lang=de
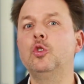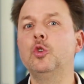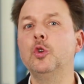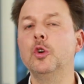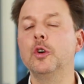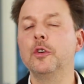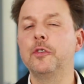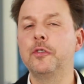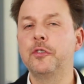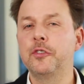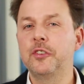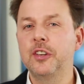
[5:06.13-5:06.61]

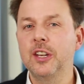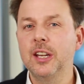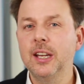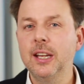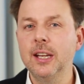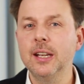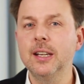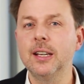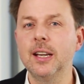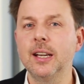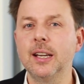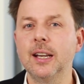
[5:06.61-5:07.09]
dürft
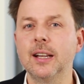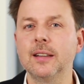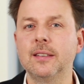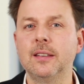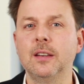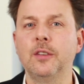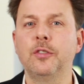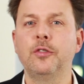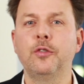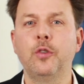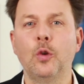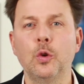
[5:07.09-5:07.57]
ihr denn
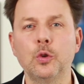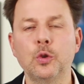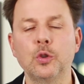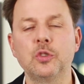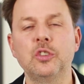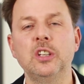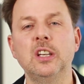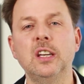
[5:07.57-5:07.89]
jetzt die Fotos,